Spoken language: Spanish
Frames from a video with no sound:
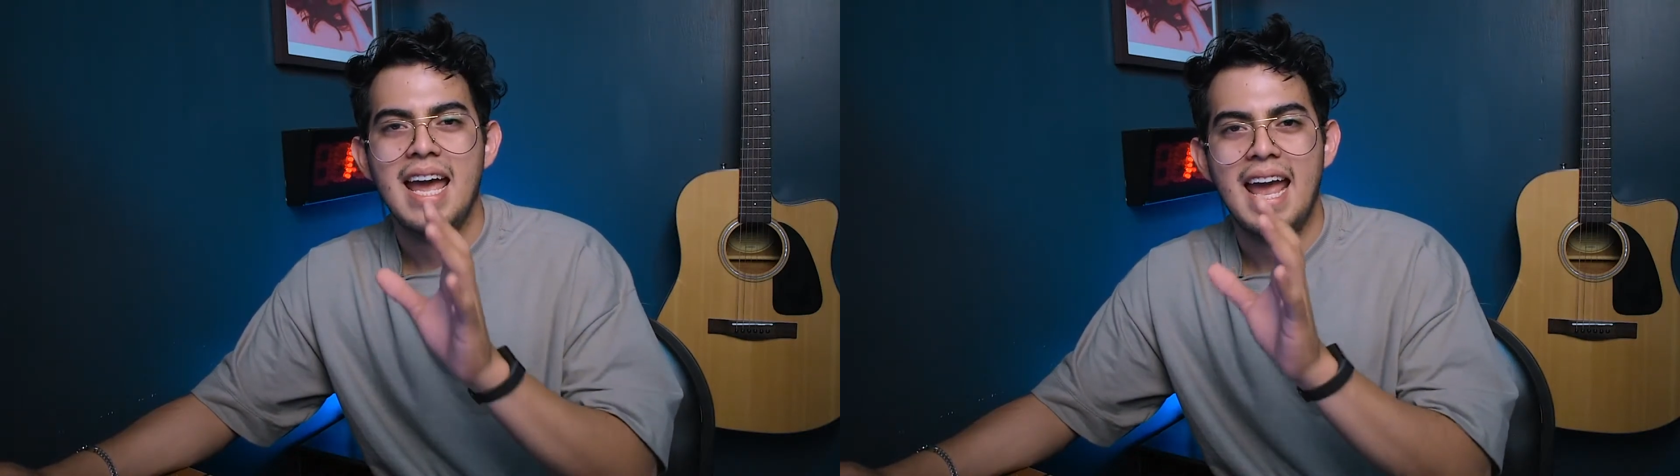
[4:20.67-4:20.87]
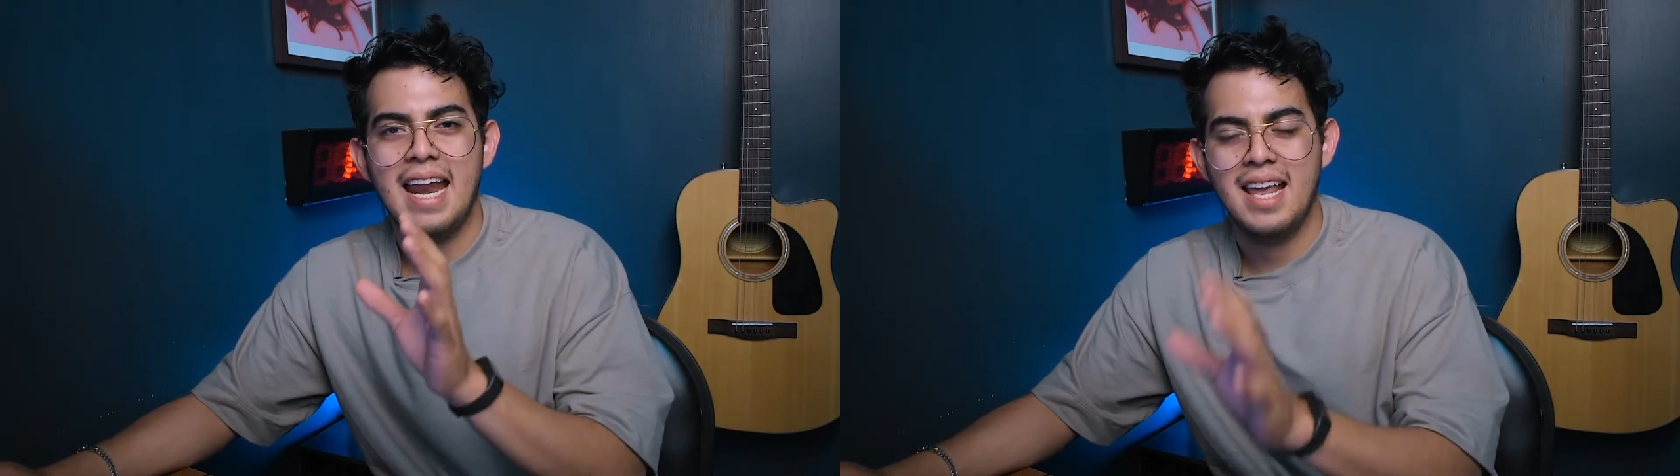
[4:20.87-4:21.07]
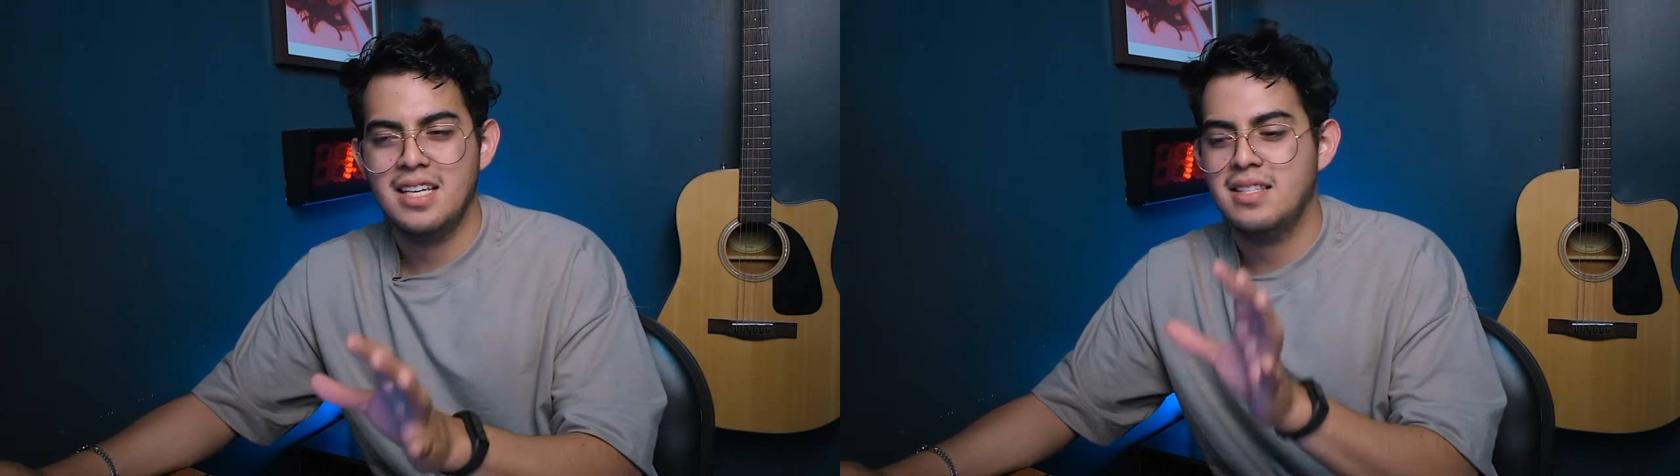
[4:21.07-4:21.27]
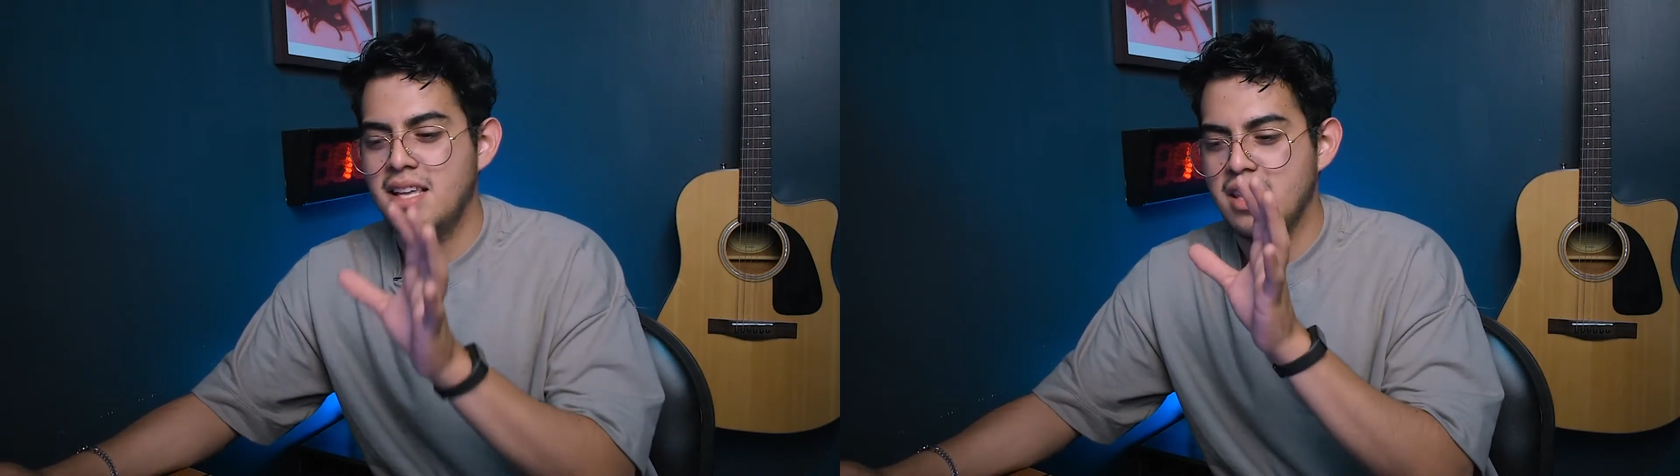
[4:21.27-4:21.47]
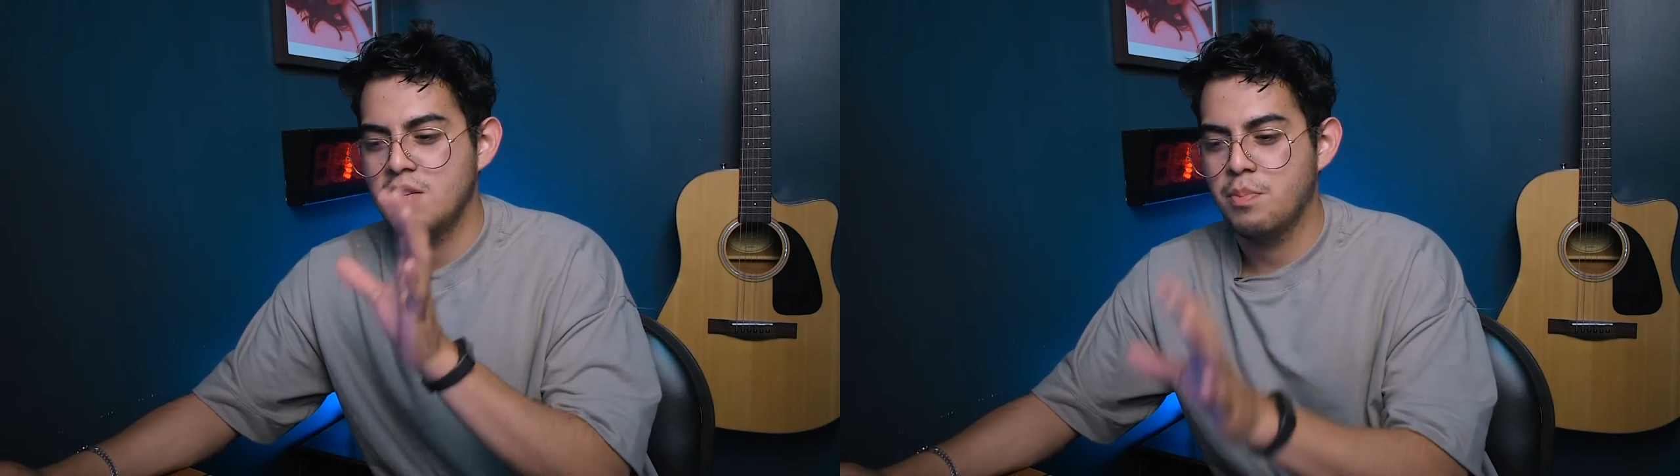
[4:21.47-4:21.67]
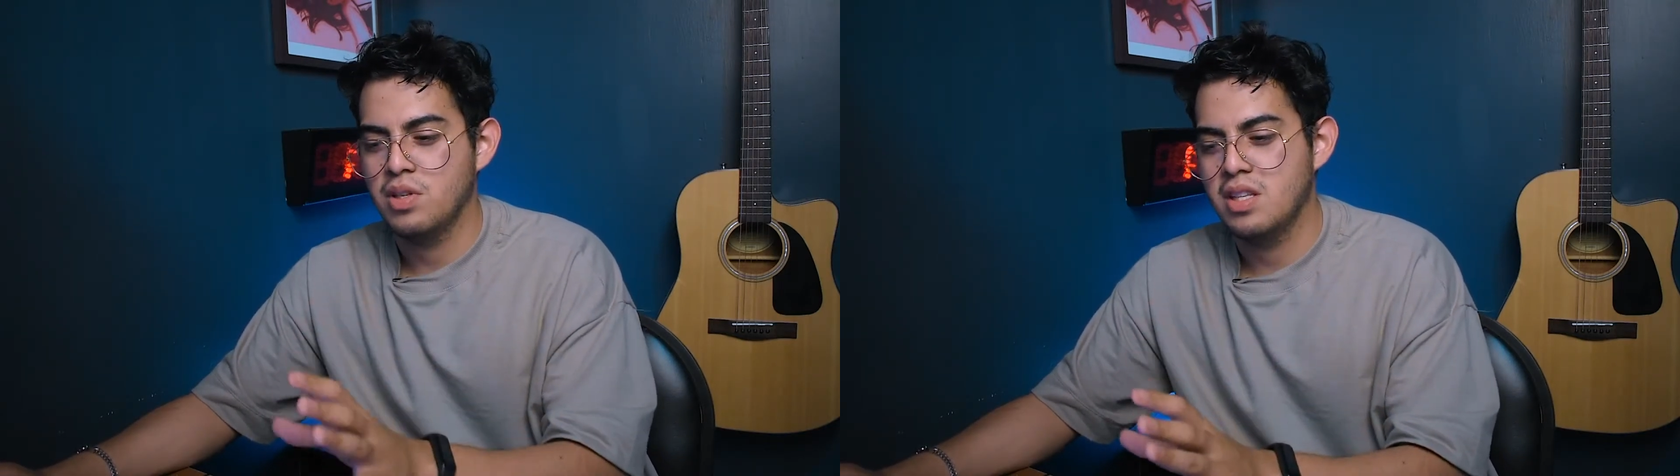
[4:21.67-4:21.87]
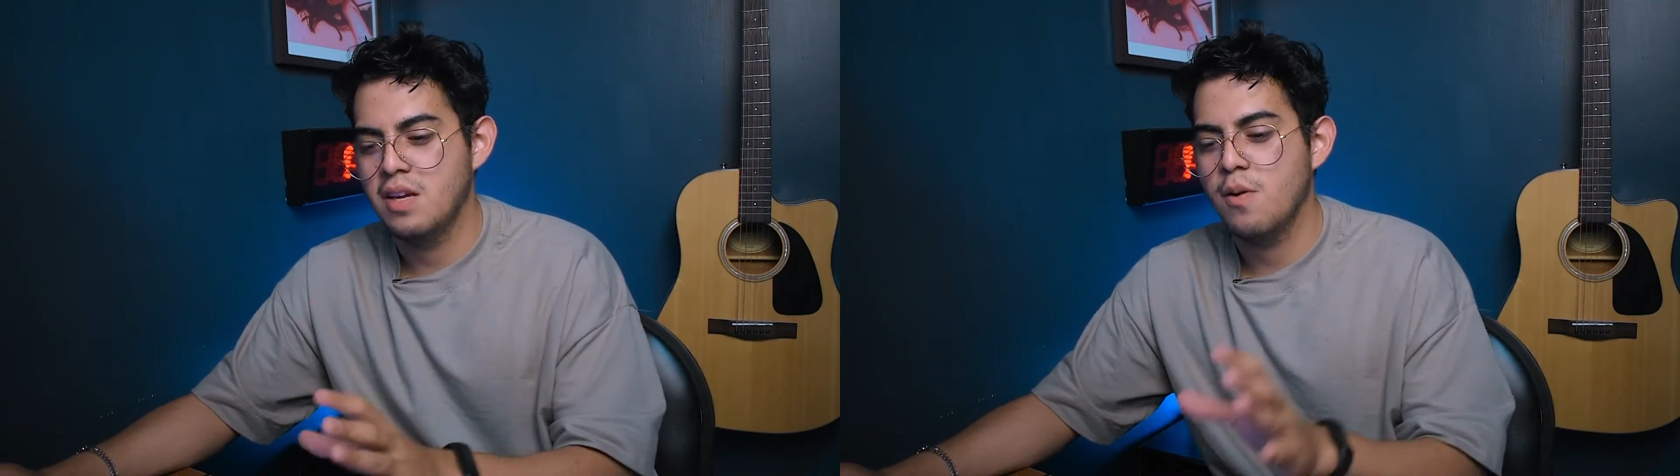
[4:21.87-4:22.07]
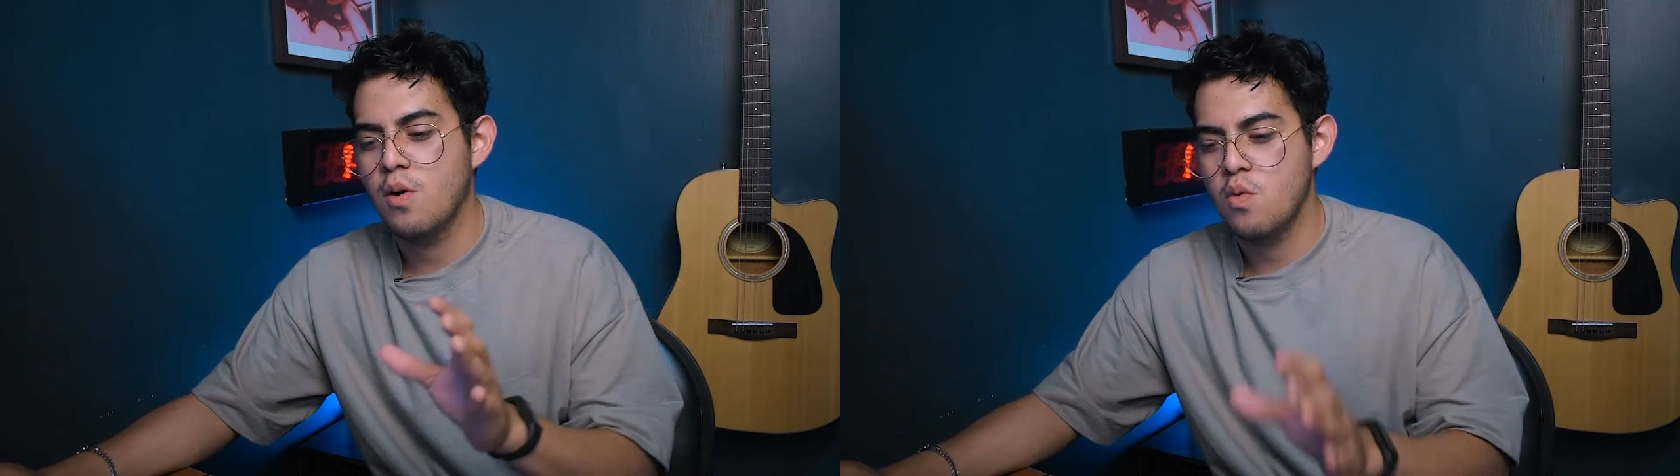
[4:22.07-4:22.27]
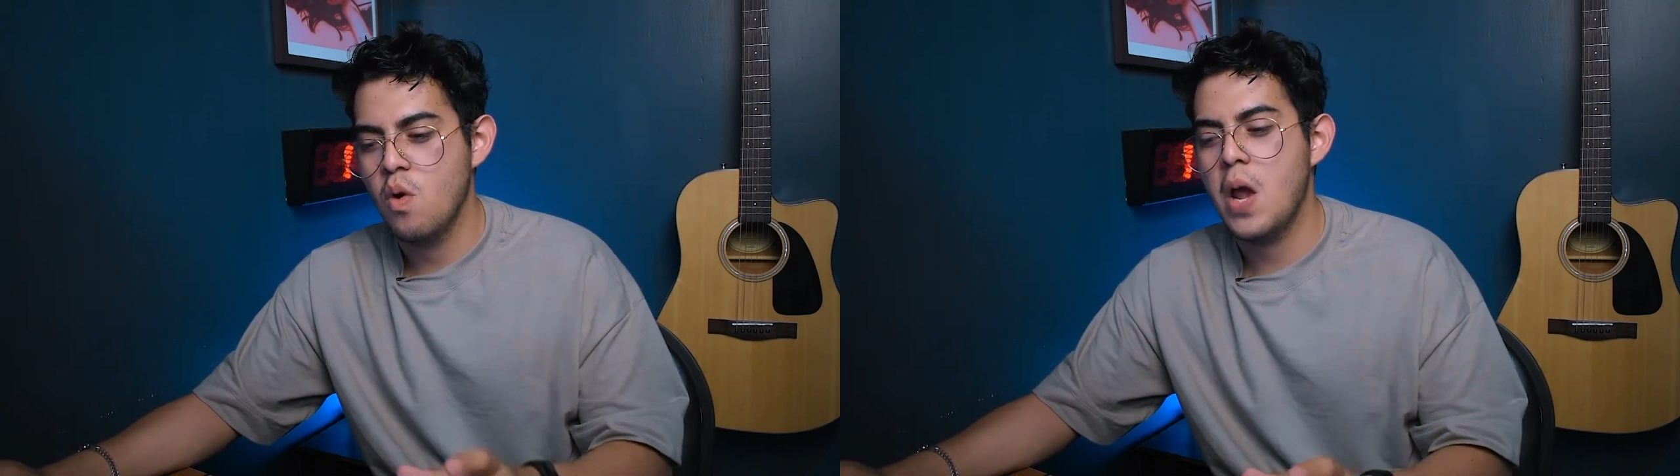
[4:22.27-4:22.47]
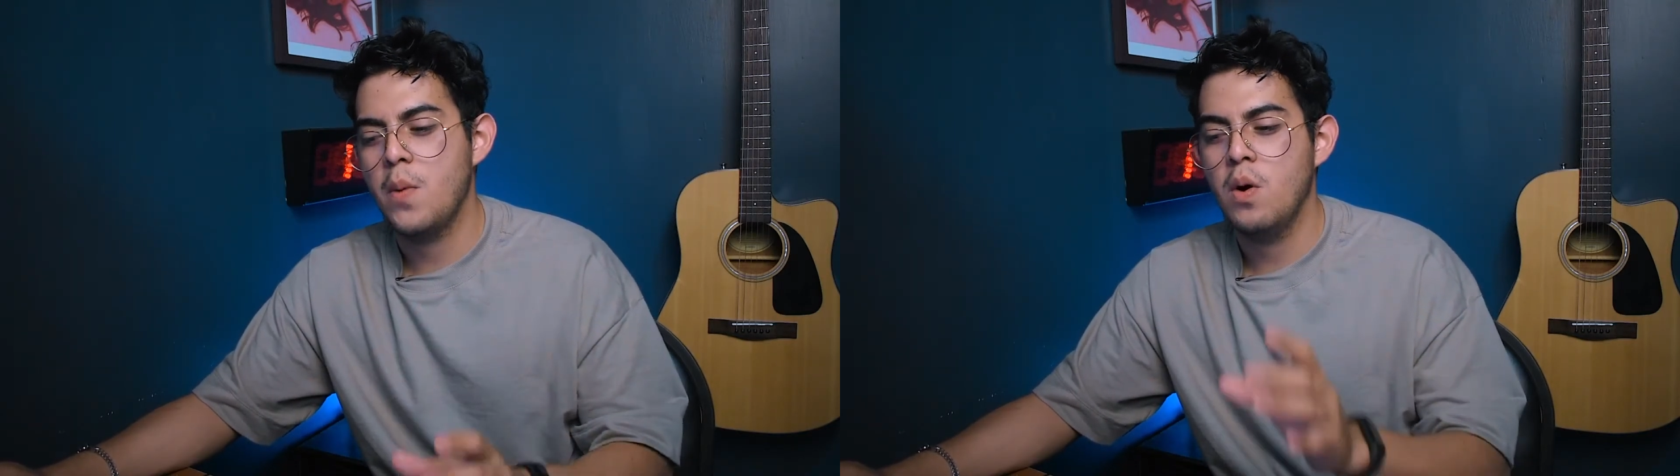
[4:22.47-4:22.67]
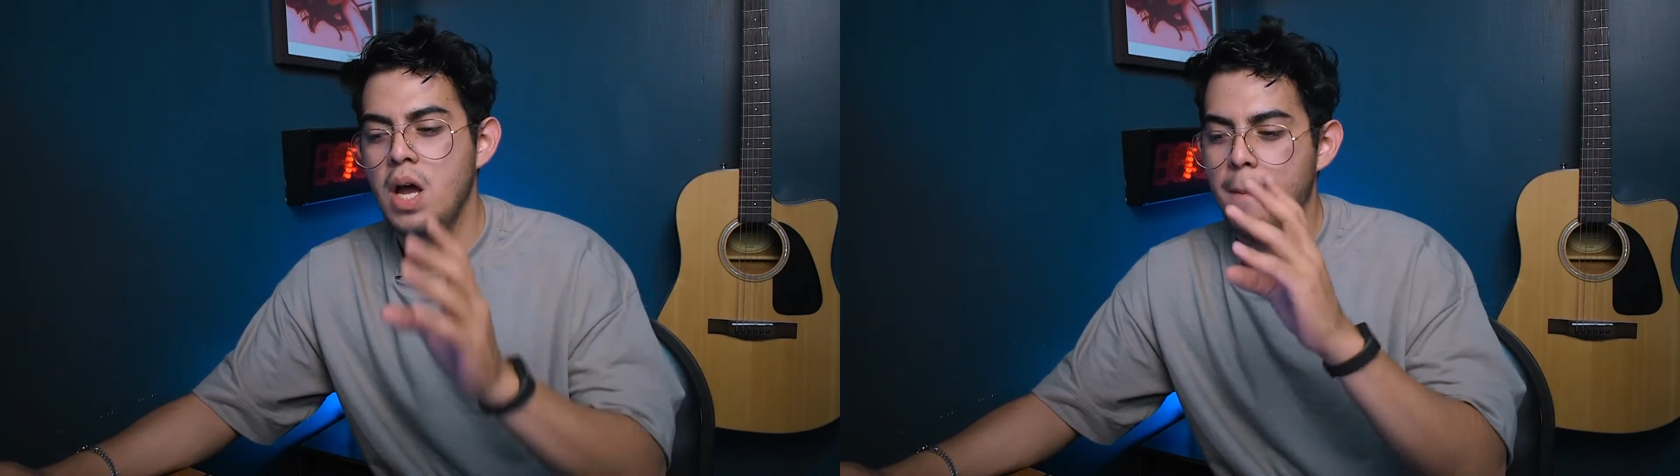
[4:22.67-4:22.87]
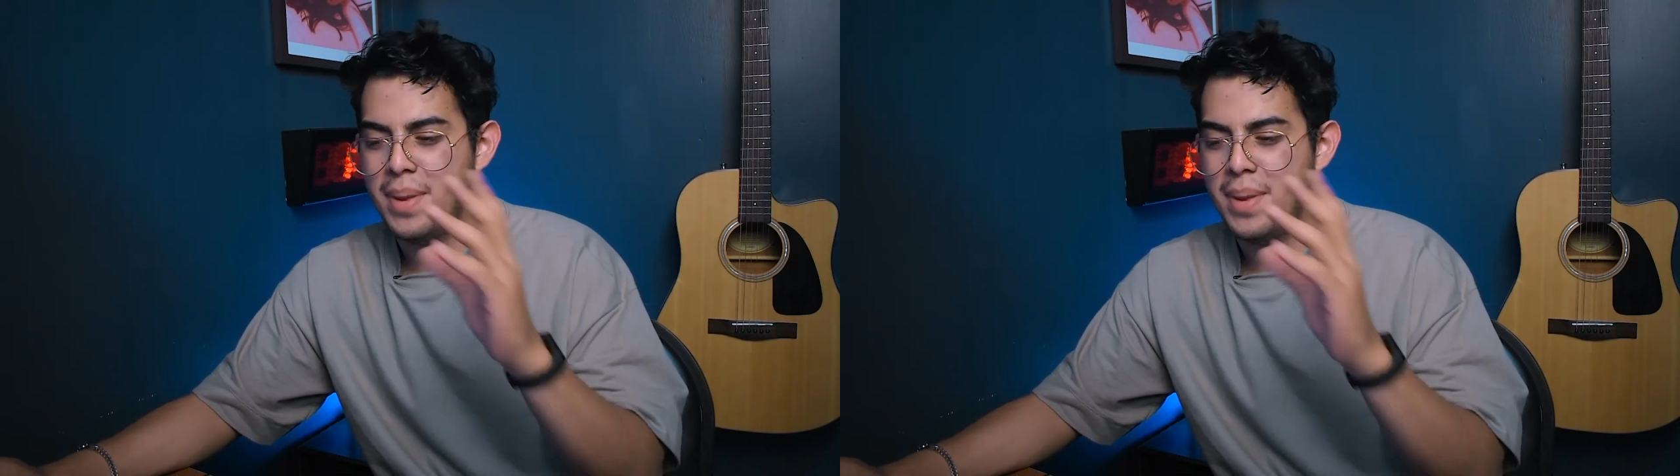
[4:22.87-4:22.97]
en este dispositivo nuevo,